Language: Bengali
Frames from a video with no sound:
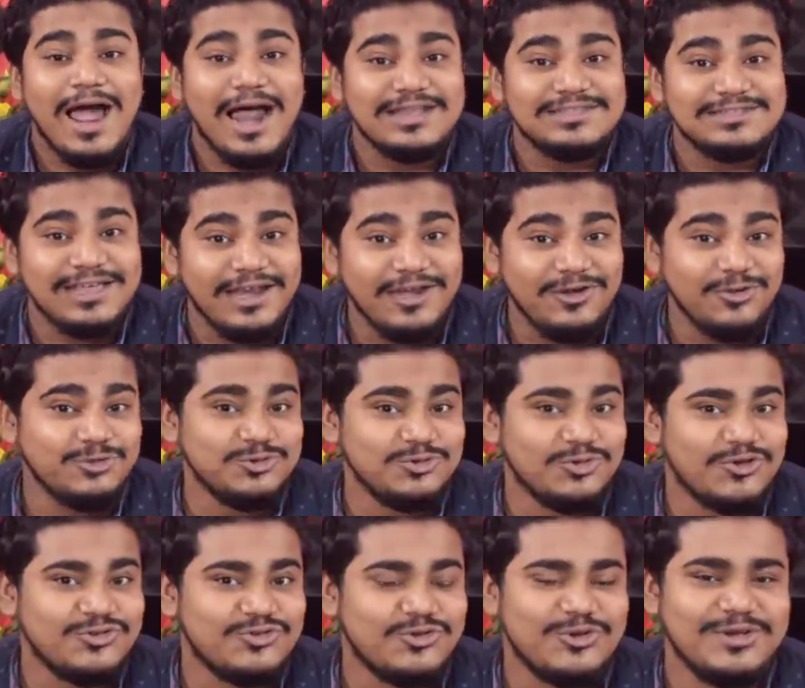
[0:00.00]
আর চ্যানেল নতুন
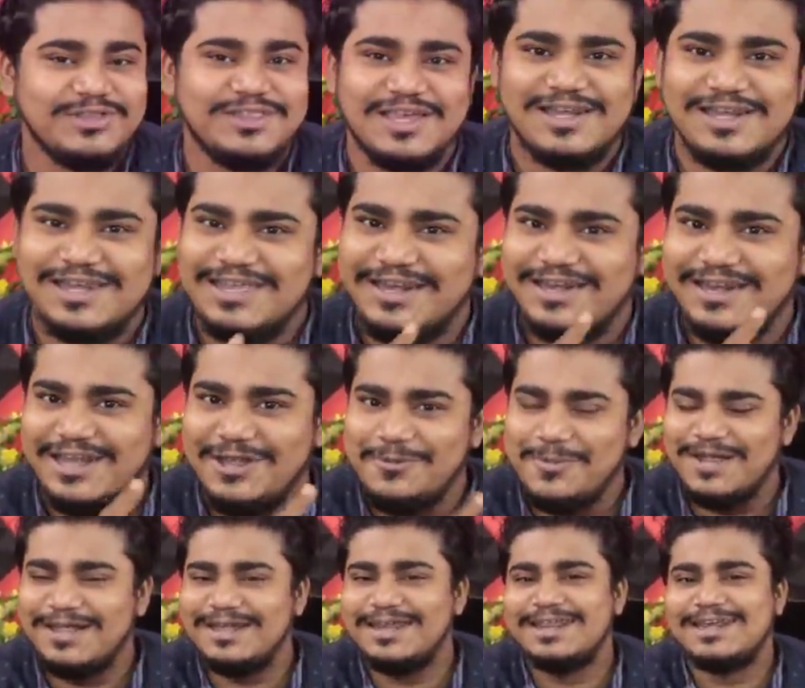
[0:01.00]
দর্শক হয়ে থাকলে রেড
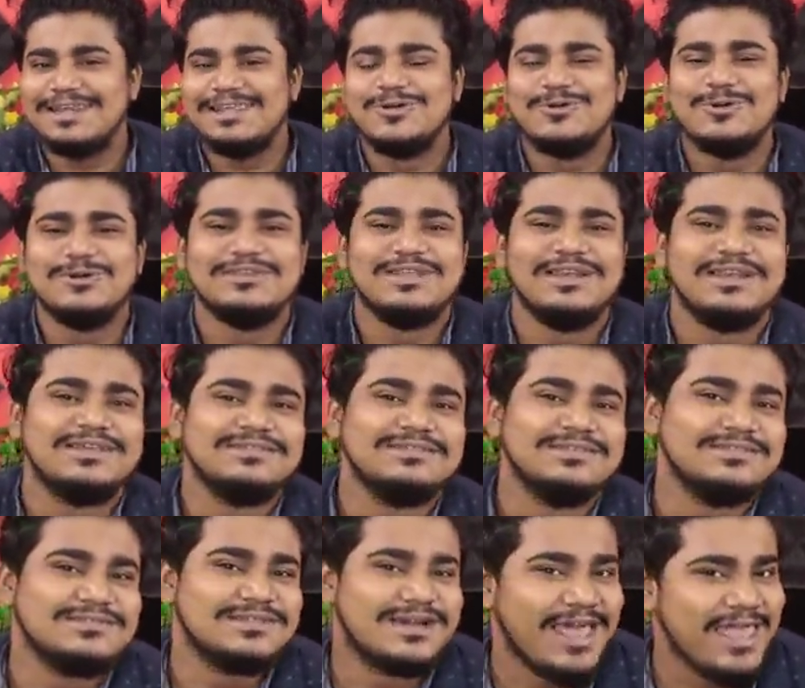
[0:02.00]
বাটনে ক্লিক করে চ্যানেলকে
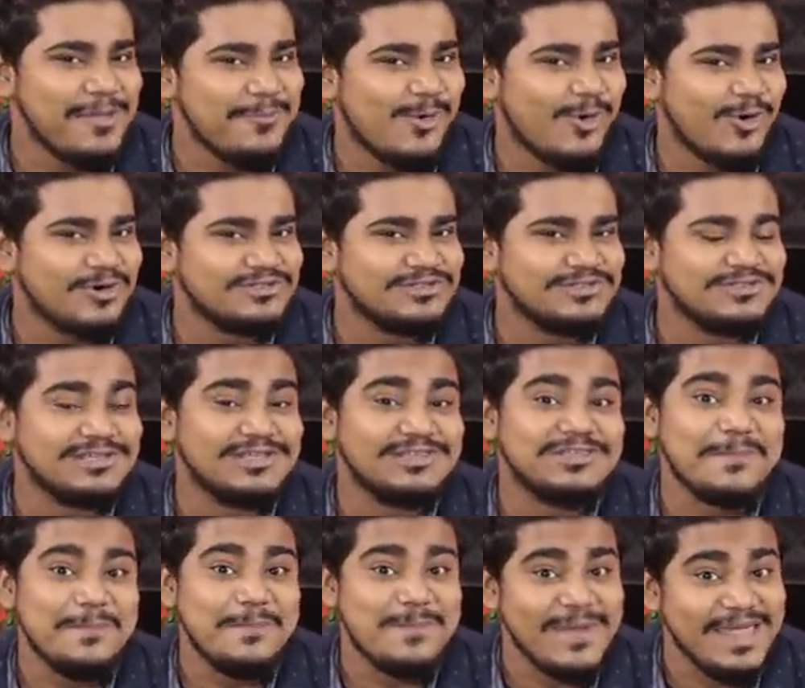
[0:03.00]
সাবস্ক্রাইব করার সাথে
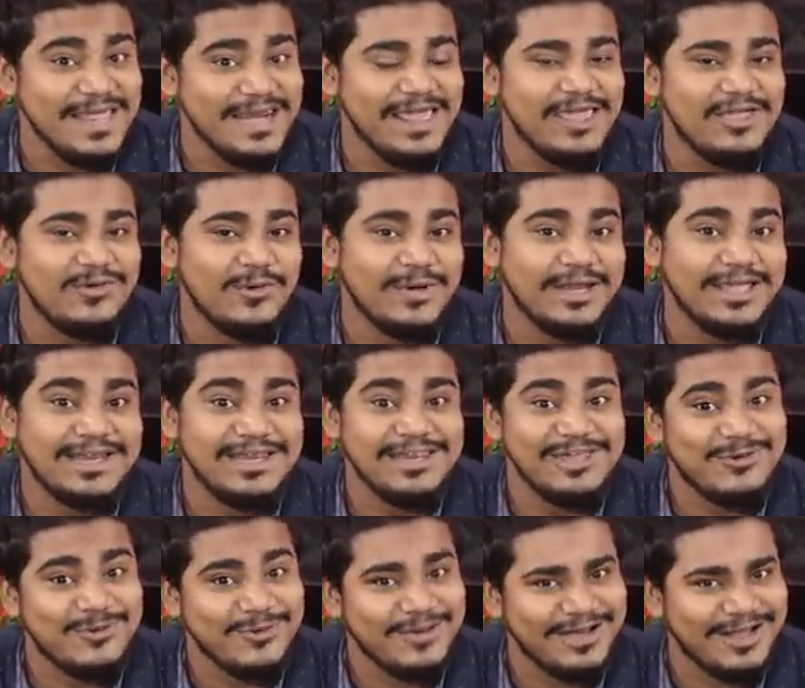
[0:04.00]
সাথে বেল আইকনে
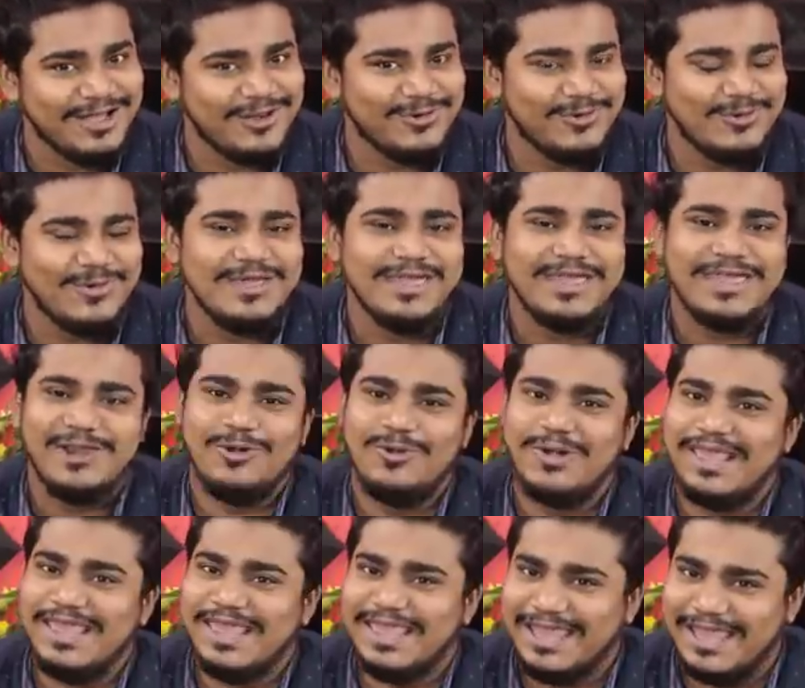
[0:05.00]
ক্লিক করে রাখো
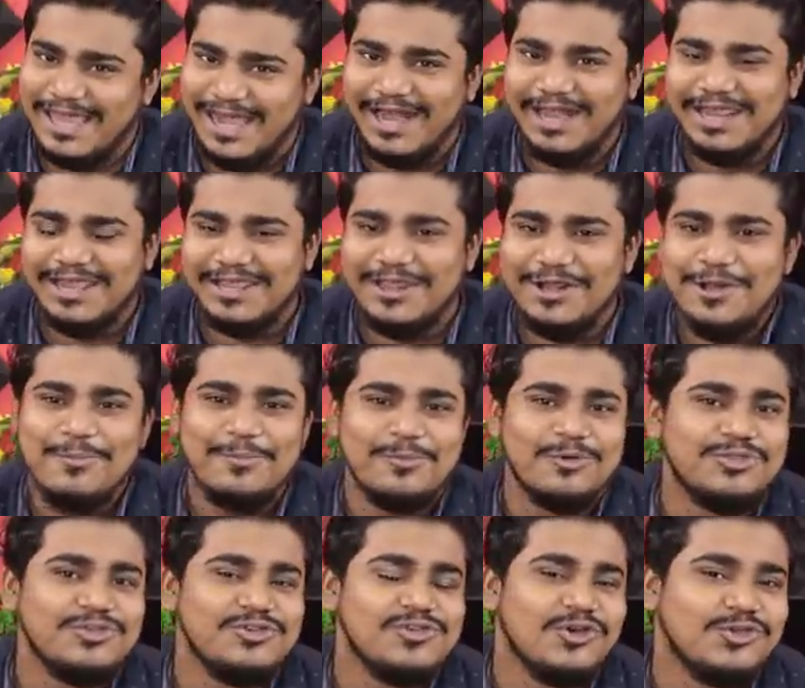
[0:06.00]
কেননা এখানে
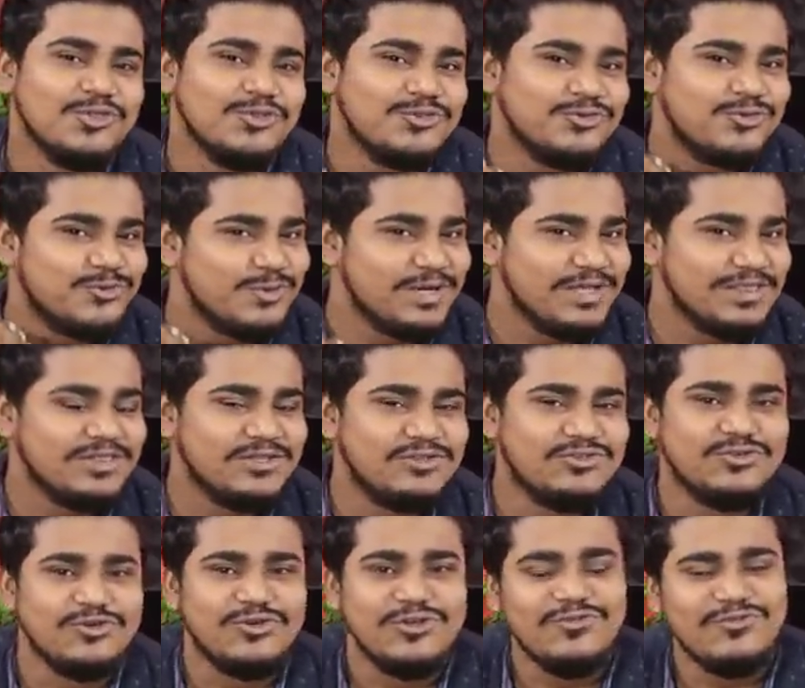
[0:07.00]
প্রতিনিয়ত
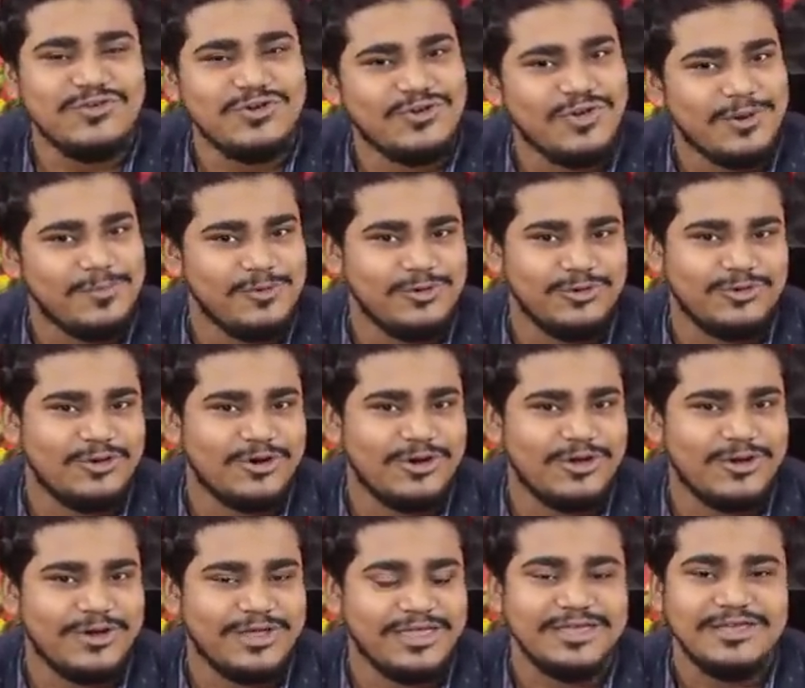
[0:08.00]
স্টুডেন্টদের জন্যই ভিডিও আপলোড
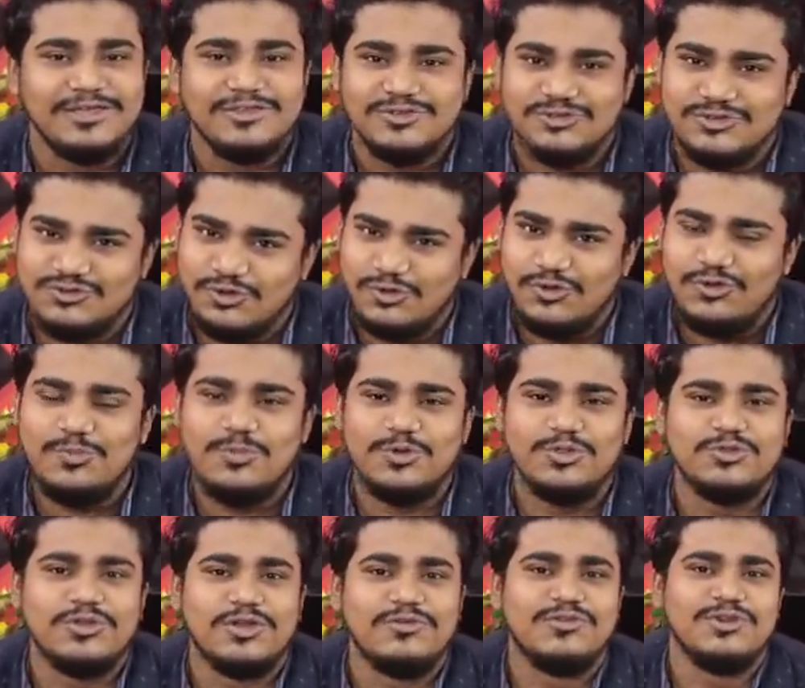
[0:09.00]
করা হয় তো চলুন
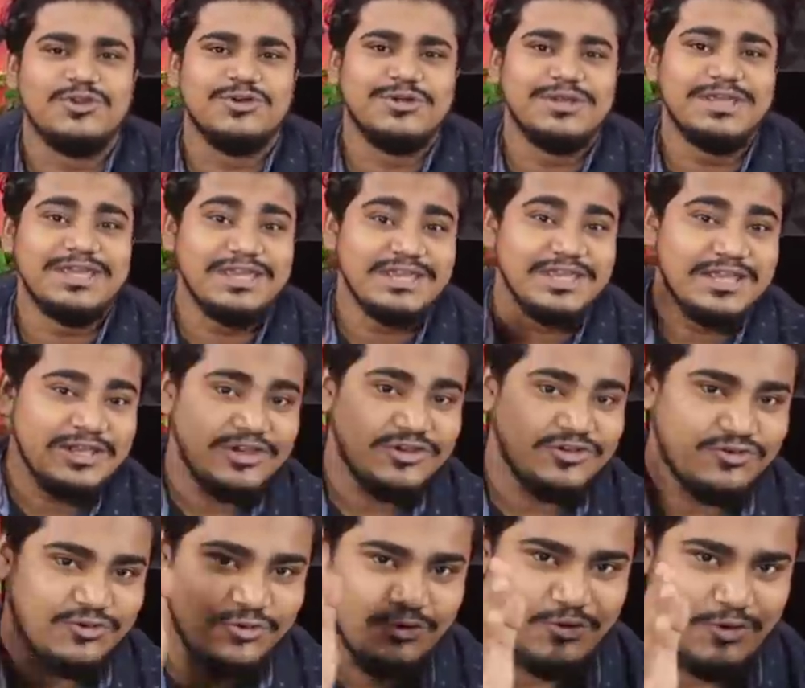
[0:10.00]
বন্ধুরা ভিডিওটি
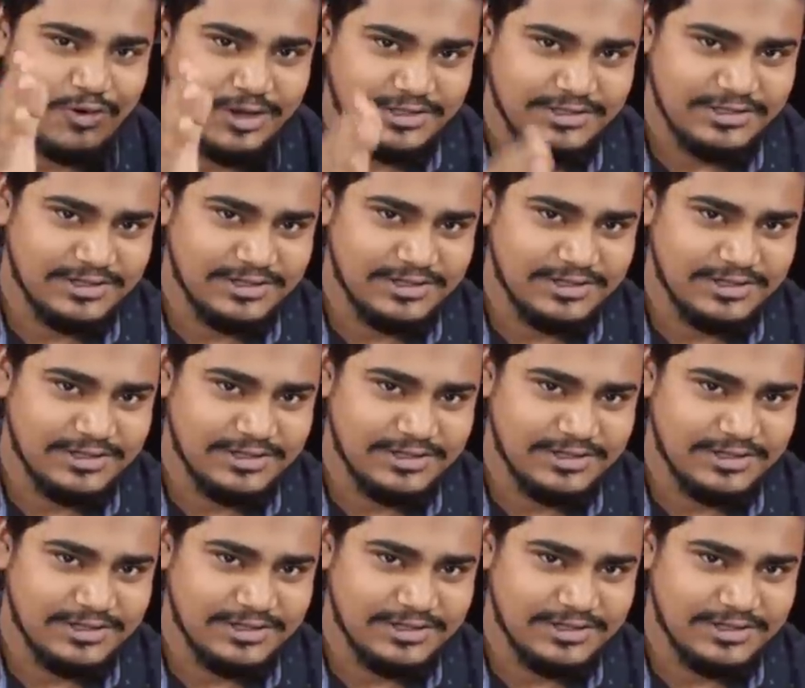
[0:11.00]
শুরু করা